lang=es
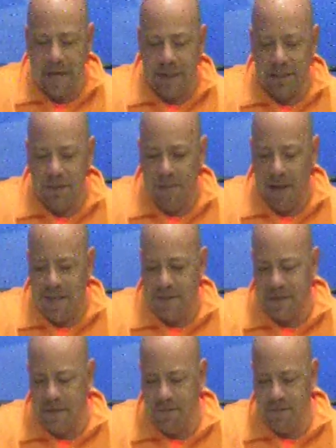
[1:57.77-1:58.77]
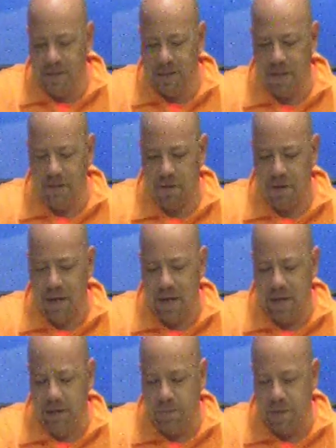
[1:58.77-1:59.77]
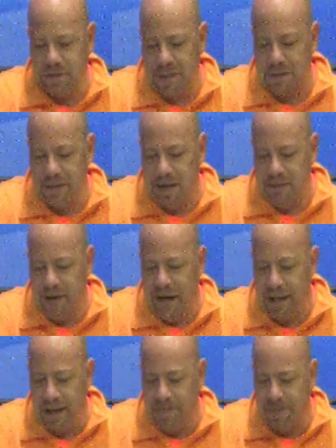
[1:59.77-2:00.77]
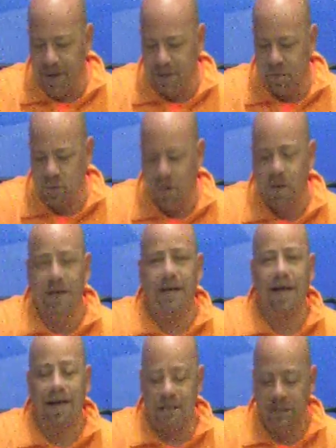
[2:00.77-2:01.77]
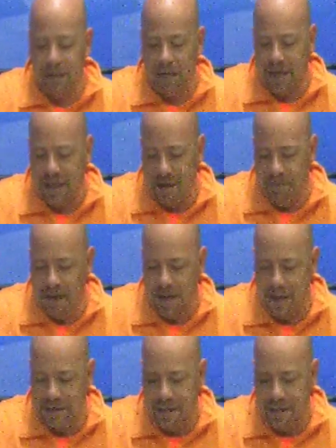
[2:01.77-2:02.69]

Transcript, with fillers: Dimada estará enfrentando al equipo de Santa Librada. Esto en la cancha de la Academia a las